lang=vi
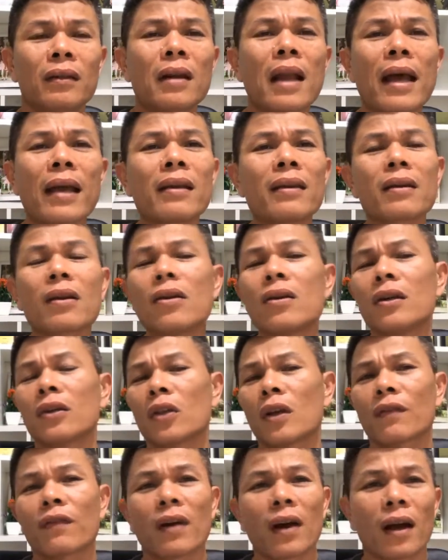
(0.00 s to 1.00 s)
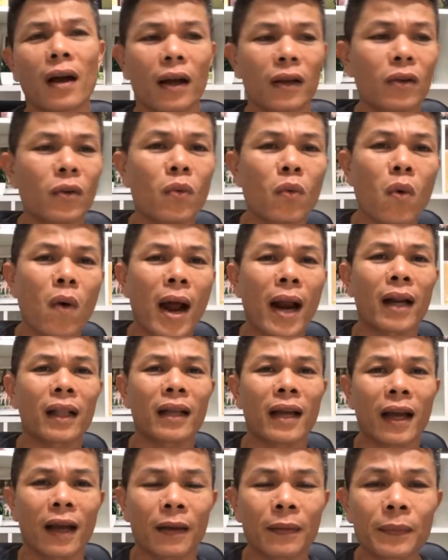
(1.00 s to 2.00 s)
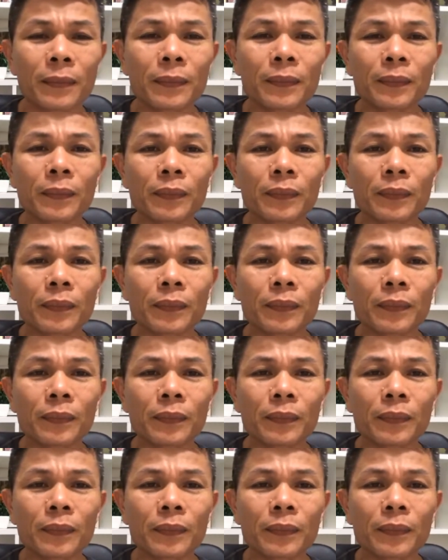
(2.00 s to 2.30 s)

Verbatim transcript: đây những cái người tuyệt vời ở chung quanh ta